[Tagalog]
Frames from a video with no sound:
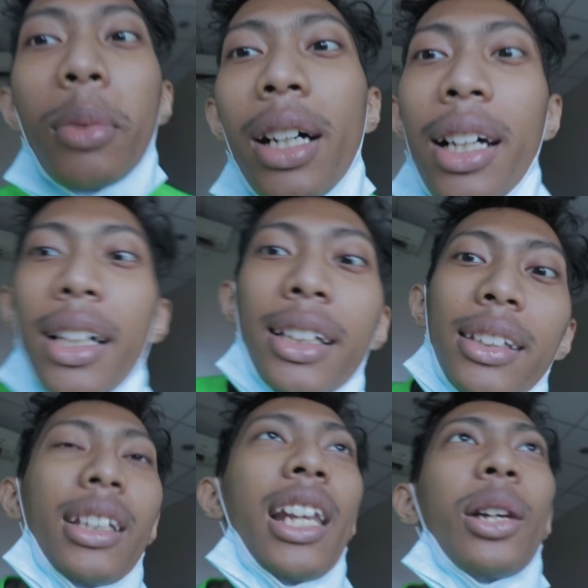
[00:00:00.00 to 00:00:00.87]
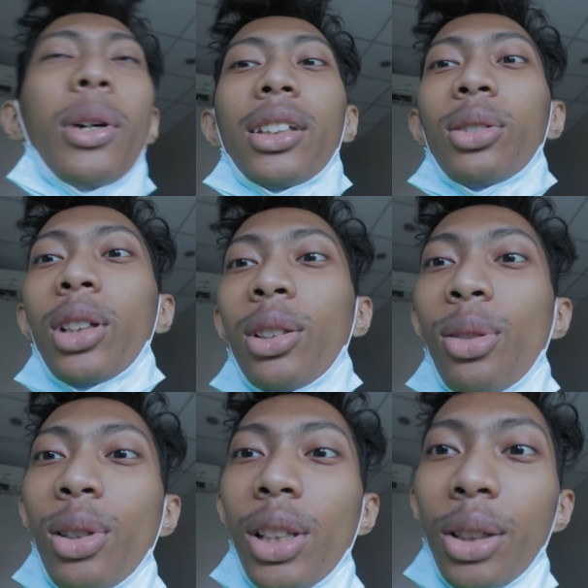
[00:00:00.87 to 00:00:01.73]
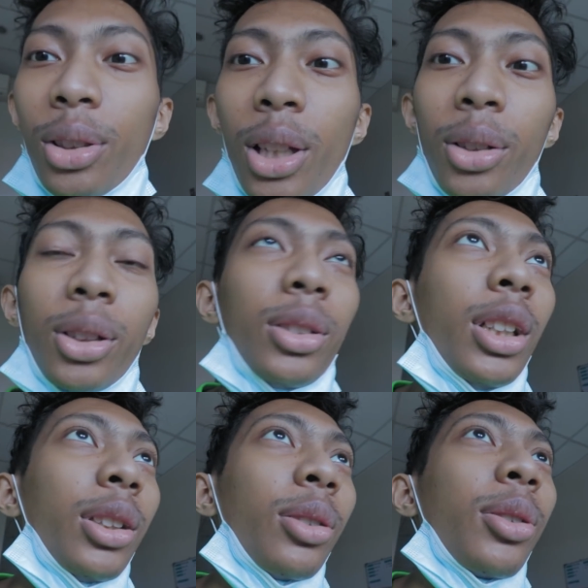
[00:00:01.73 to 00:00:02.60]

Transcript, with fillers: mga dalawa to tatlong linggo daw yun dito.